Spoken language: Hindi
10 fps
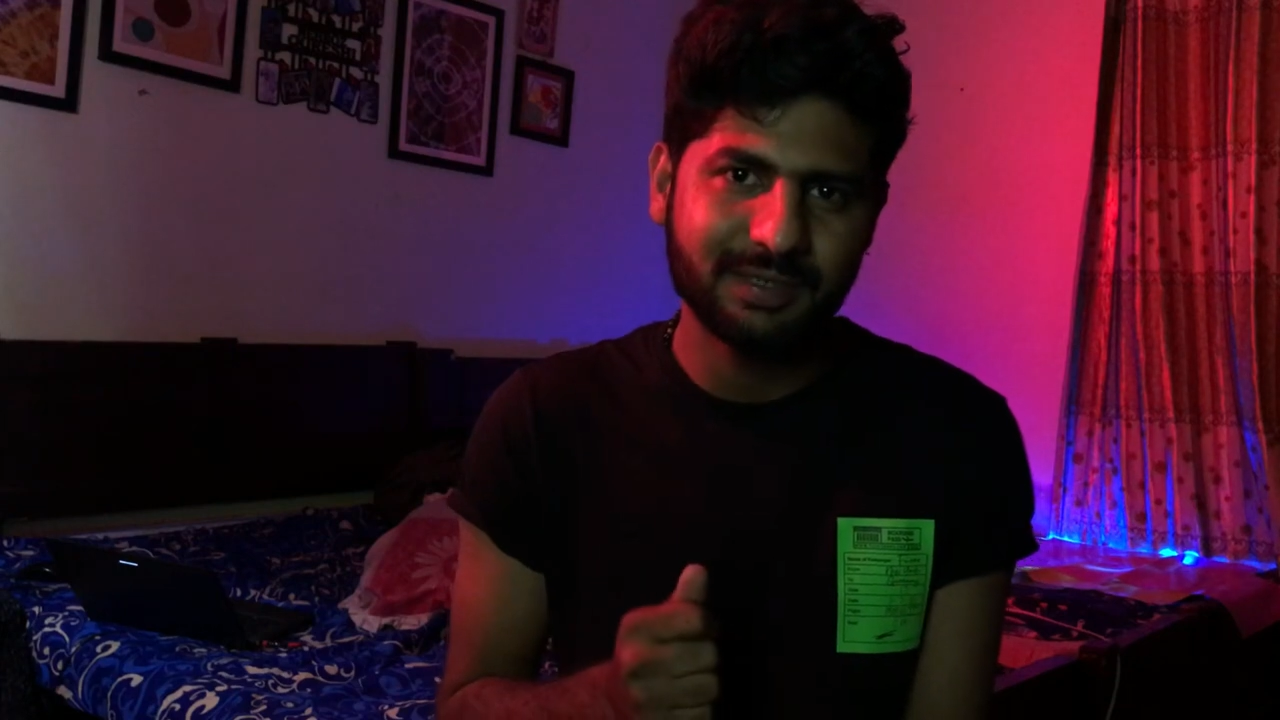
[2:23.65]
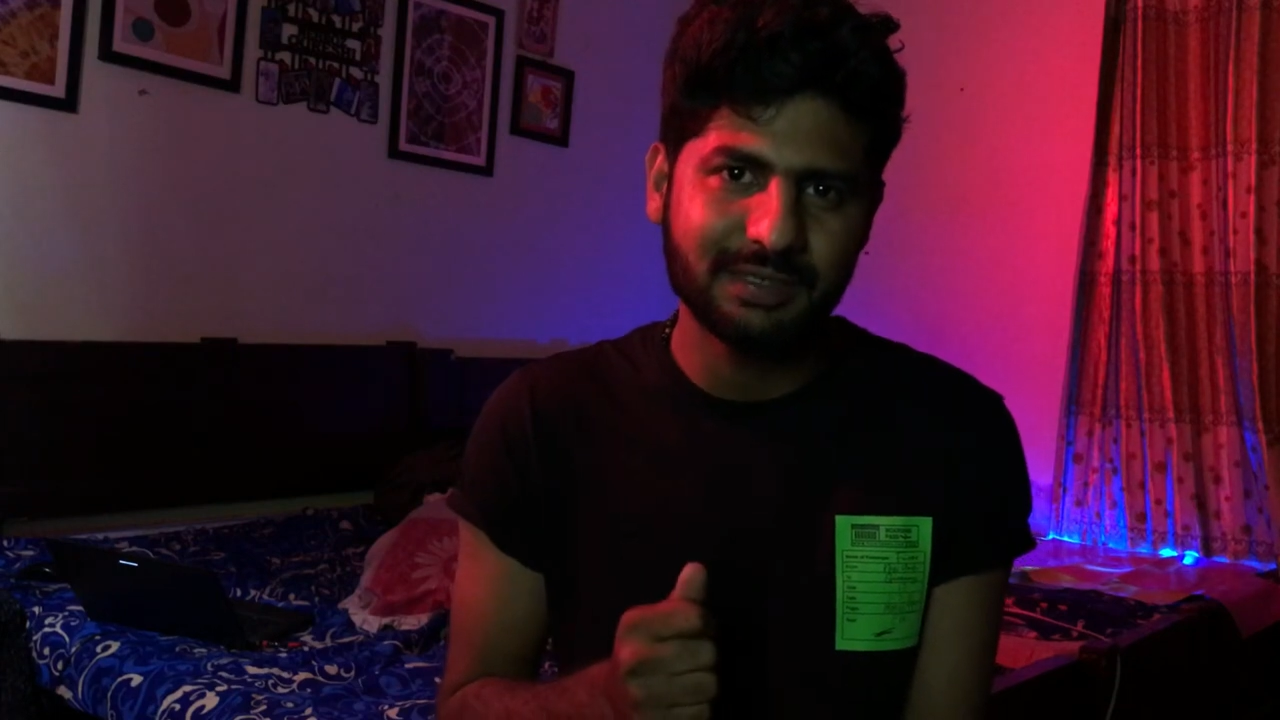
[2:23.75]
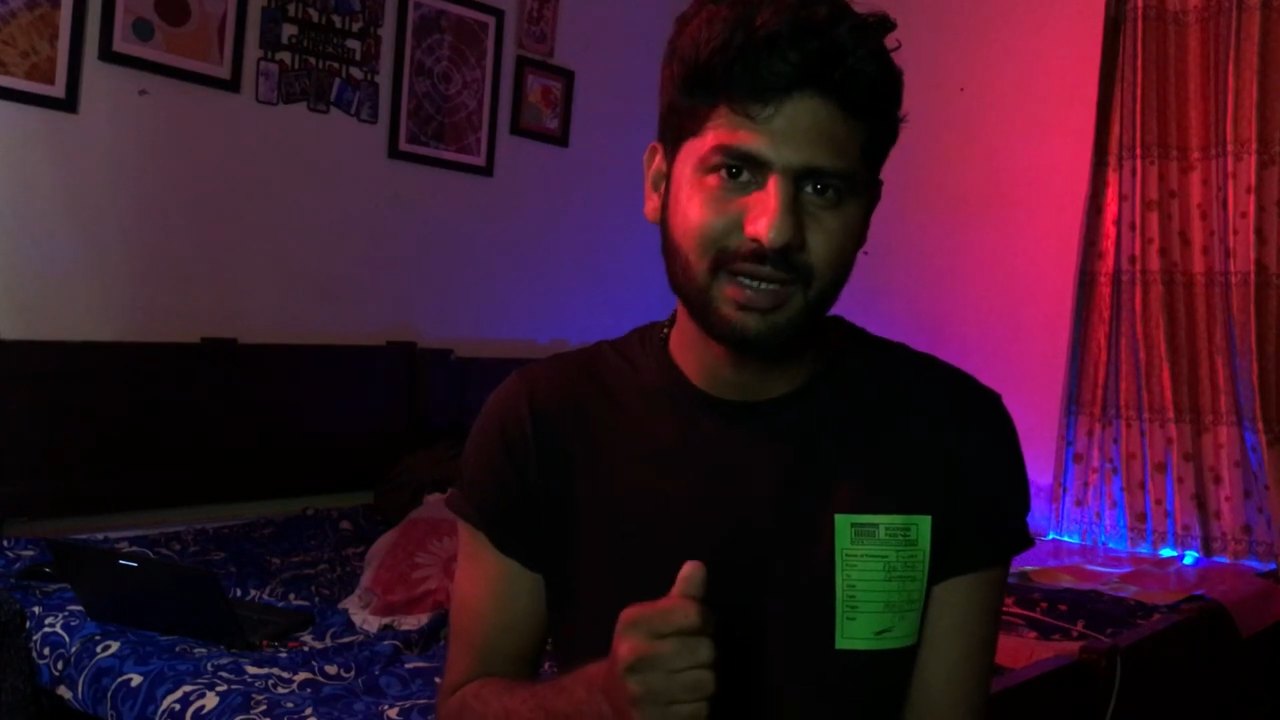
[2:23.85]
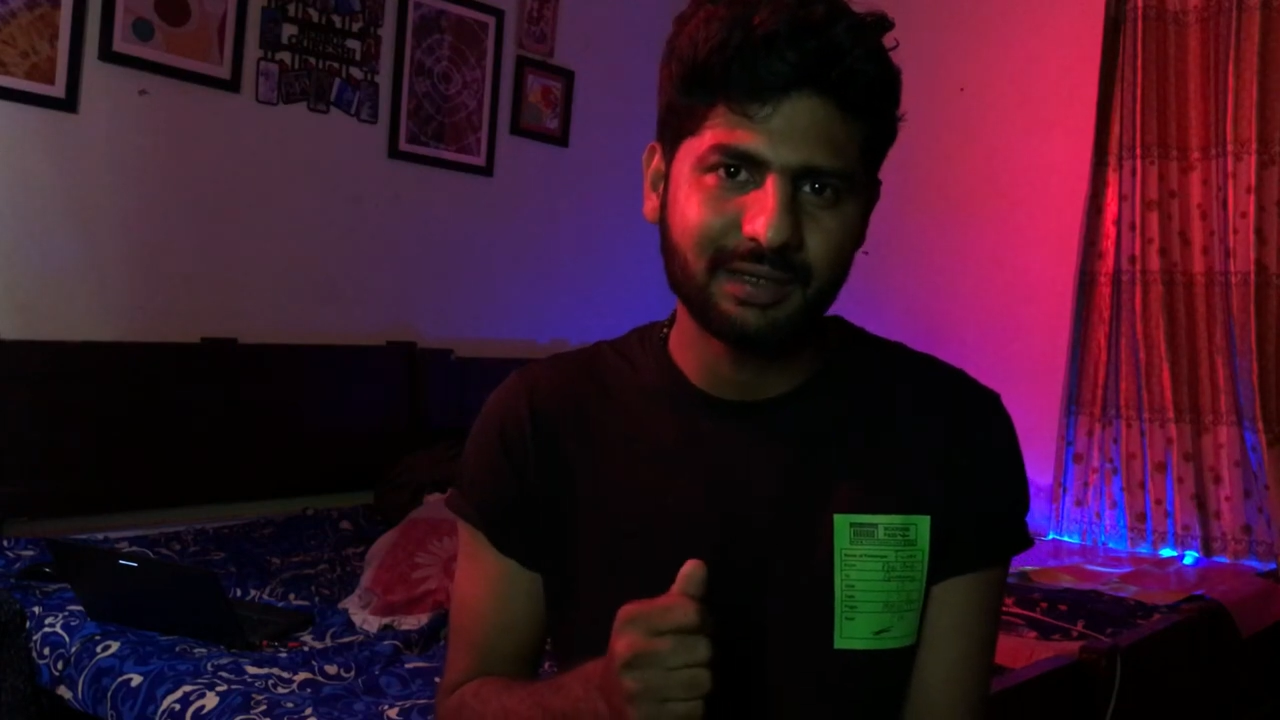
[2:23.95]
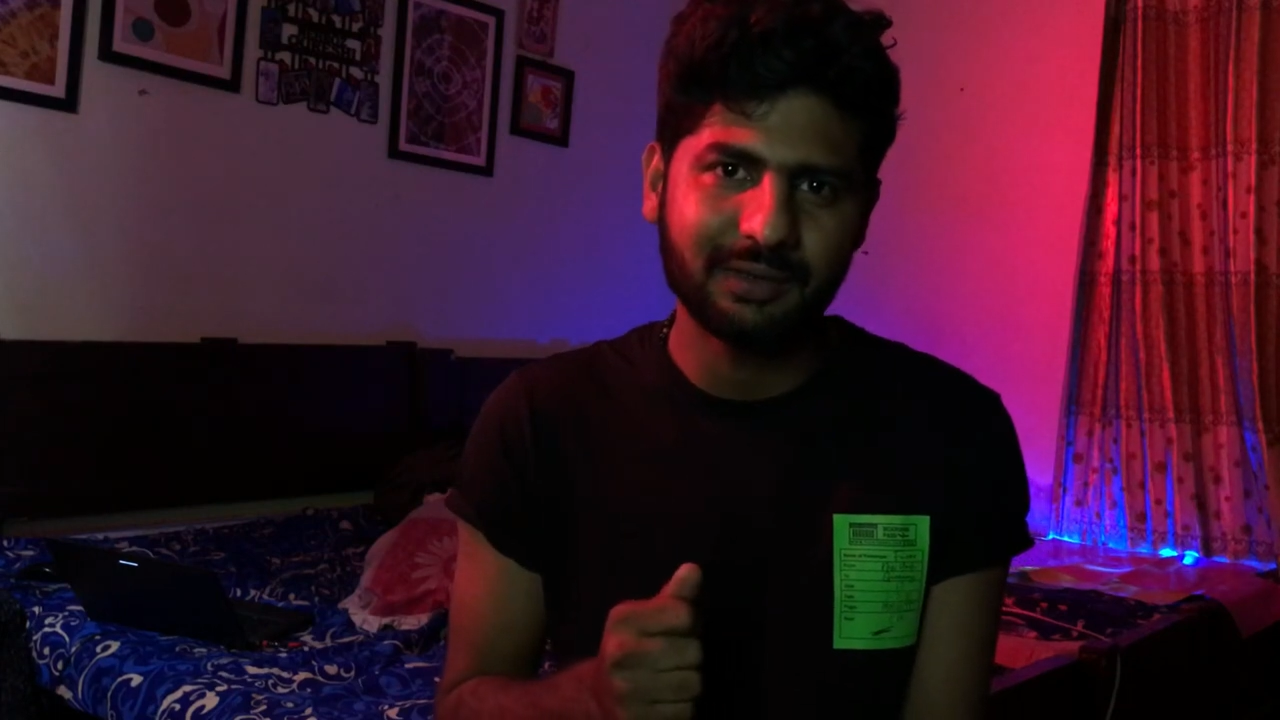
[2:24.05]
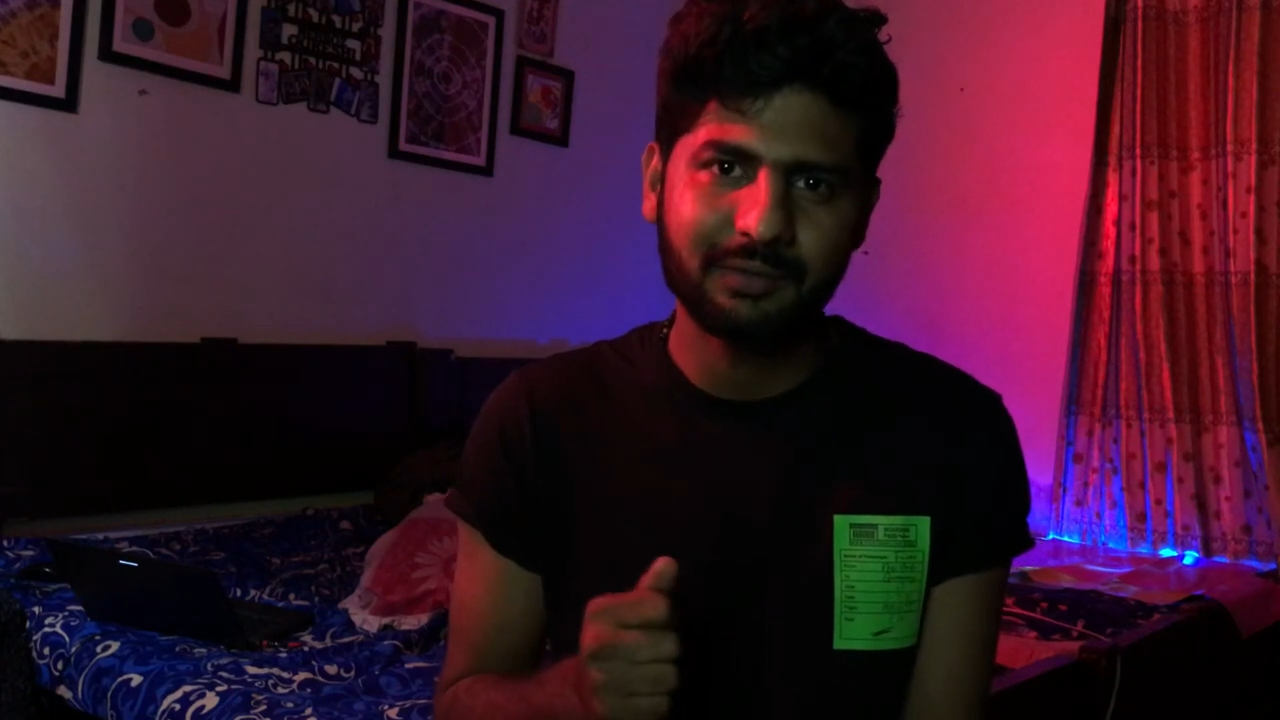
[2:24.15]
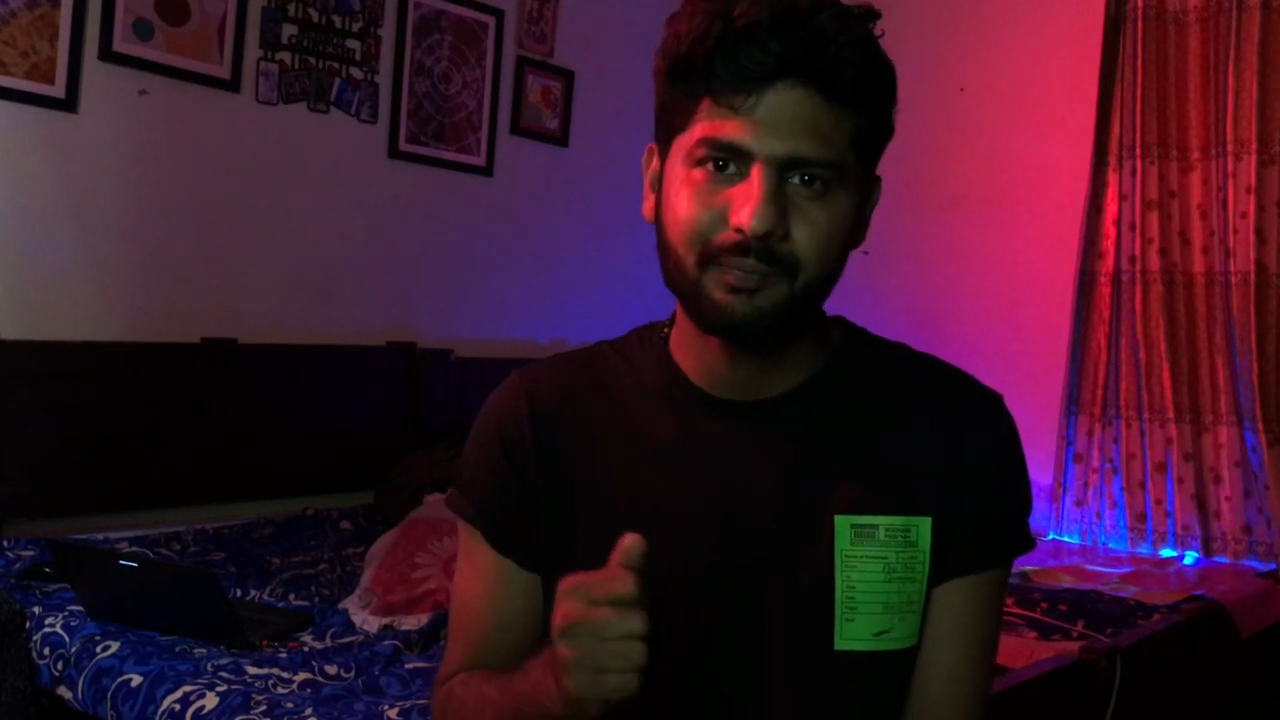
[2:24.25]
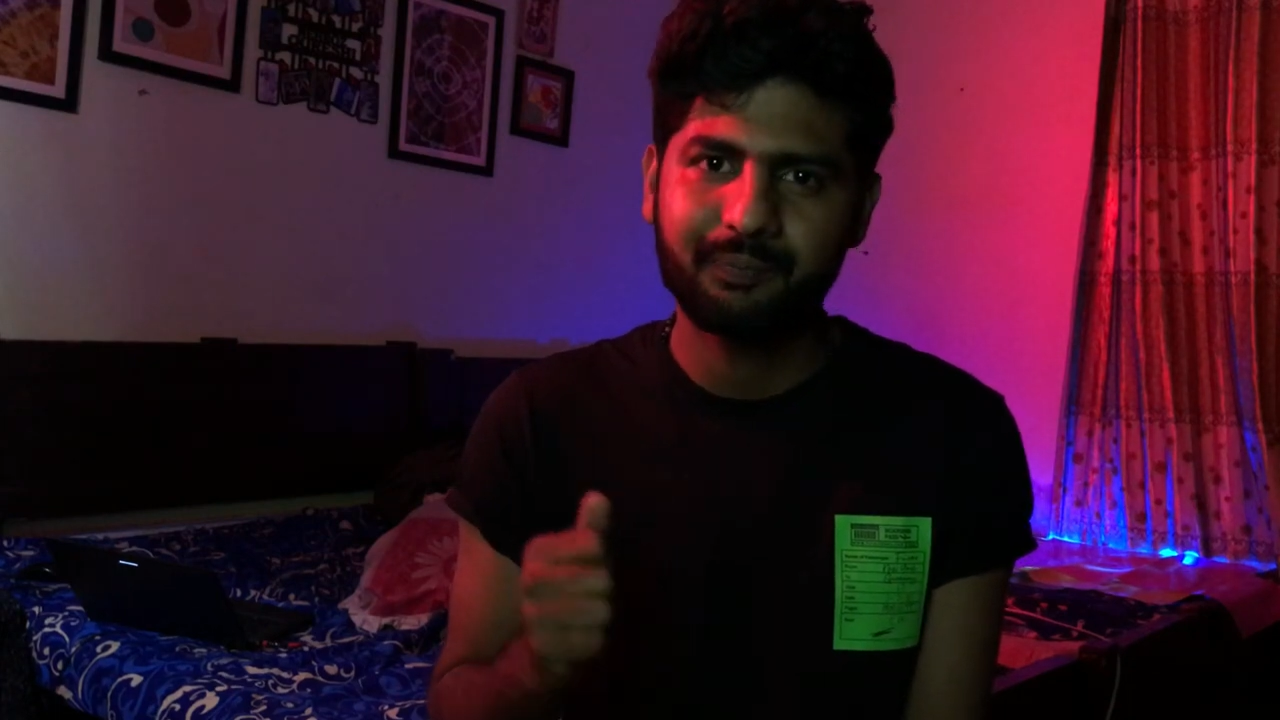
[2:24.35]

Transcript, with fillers: में जा रहे हो